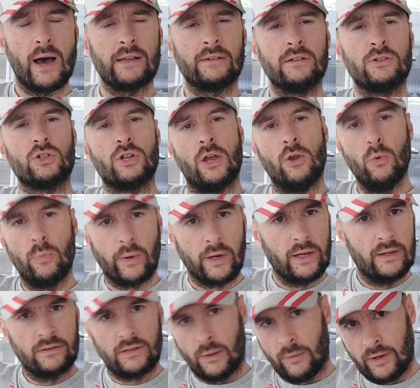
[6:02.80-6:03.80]
Basic, der
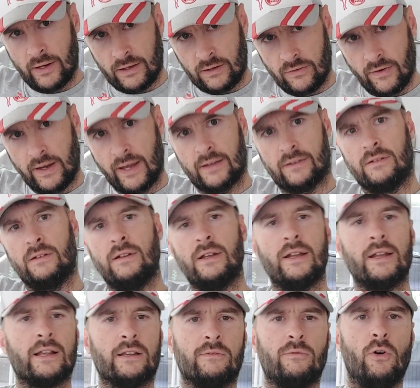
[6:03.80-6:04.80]
übrigens, habe ich ganz vergessen,
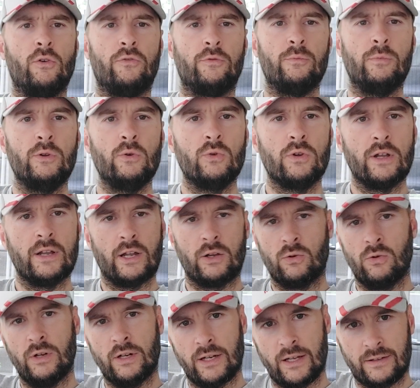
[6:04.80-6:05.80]
in der 12. Minute
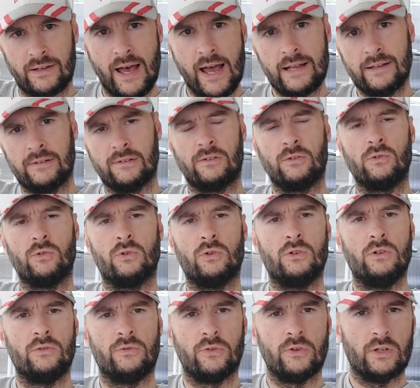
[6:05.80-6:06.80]
natürlich das 1 zu
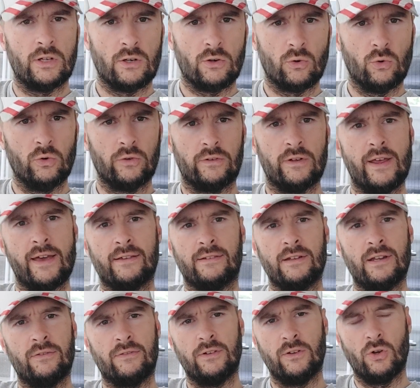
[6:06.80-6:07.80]
0 für den großen
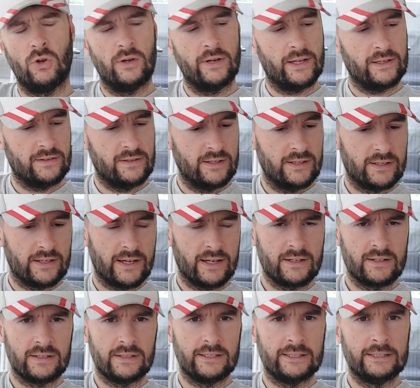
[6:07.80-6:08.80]
ersten FC Köln erzielt
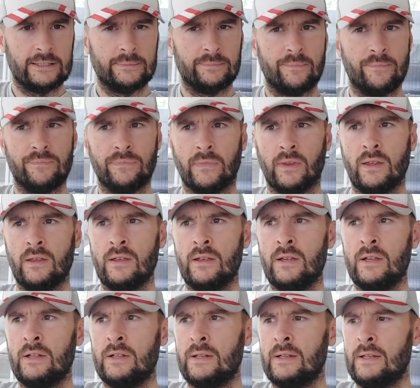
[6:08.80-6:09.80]
hat. Ähm,
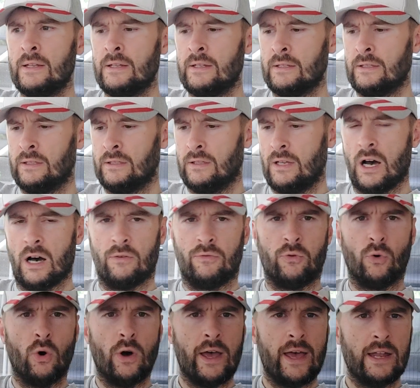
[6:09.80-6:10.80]
ja,
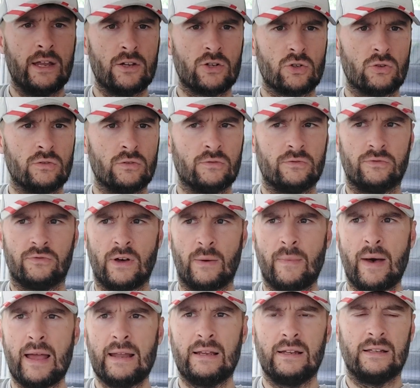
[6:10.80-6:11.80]
vorher hätte schon
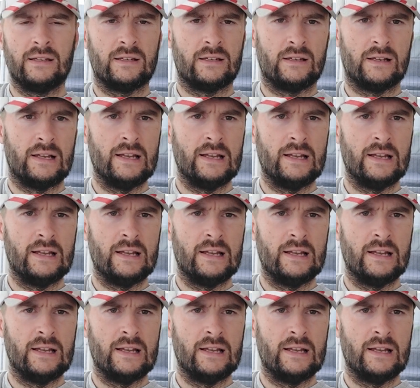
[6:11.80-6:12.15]
vermeintlich